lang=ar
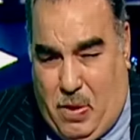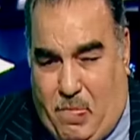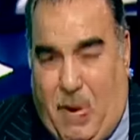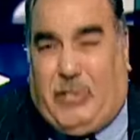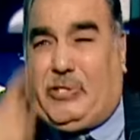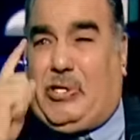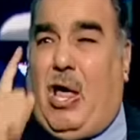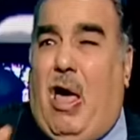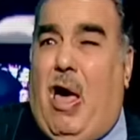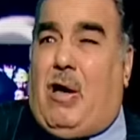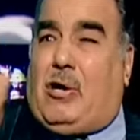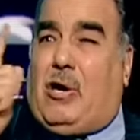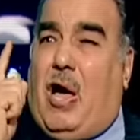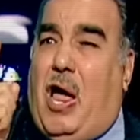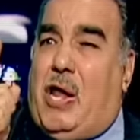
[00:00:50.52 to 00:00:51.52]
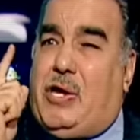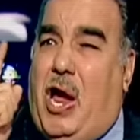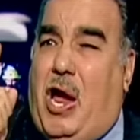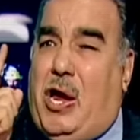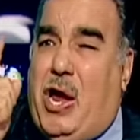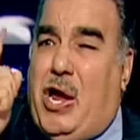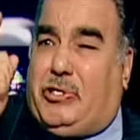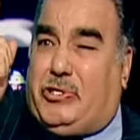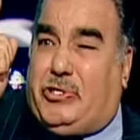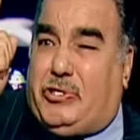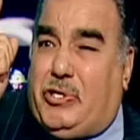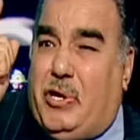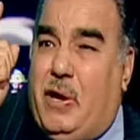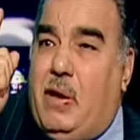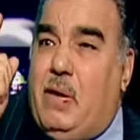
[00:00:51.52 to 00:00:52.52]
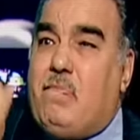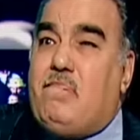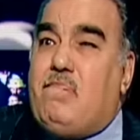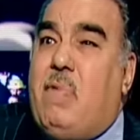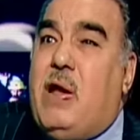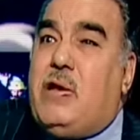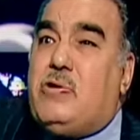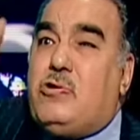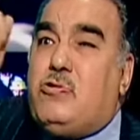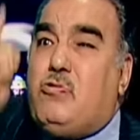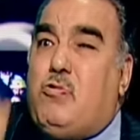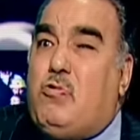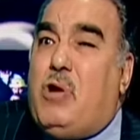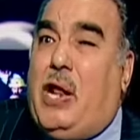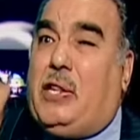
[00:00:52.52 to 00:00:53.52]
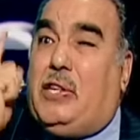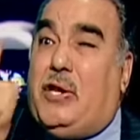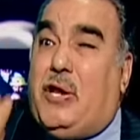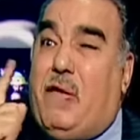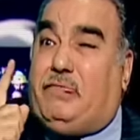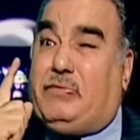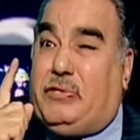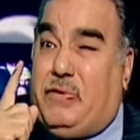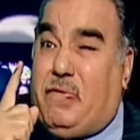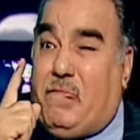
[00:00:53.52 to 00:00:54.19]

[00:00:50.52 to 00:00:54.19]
ما استحق ان يعيش من يولد لنفسه